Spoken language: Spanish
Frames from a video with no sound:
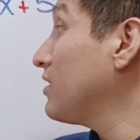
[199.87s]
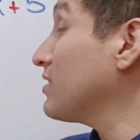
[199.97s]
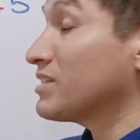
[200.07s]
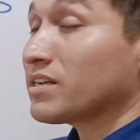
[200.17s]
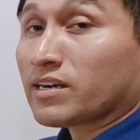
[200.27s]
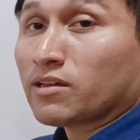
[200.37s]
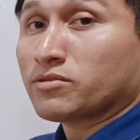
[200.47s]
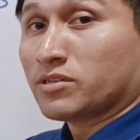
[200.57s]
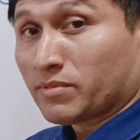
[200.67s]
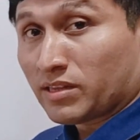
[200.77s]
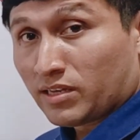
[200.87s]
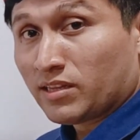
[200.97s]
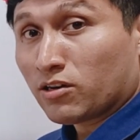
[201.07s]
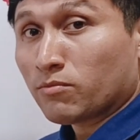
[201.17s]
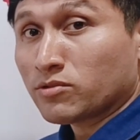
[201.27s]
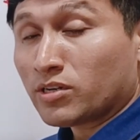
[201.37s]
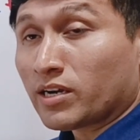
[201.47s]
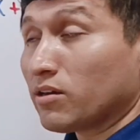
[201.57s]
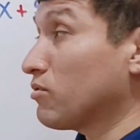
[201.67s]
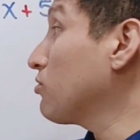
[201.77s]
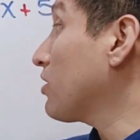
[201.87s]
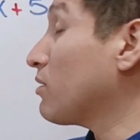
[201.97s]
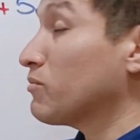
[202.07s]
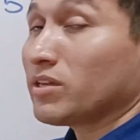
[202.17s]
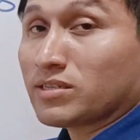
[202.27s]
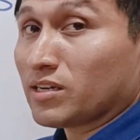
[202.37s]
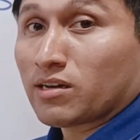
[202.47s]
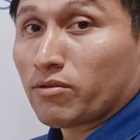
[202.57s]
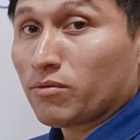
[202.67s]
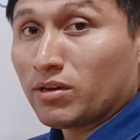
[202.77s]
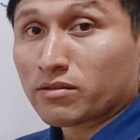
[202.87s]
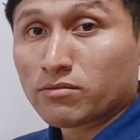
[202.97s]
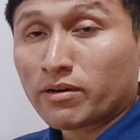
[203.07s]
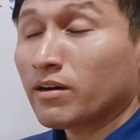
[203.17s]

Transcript: Él es cerrado, se mantiene como cerrado, no cambia de cerrado abierto.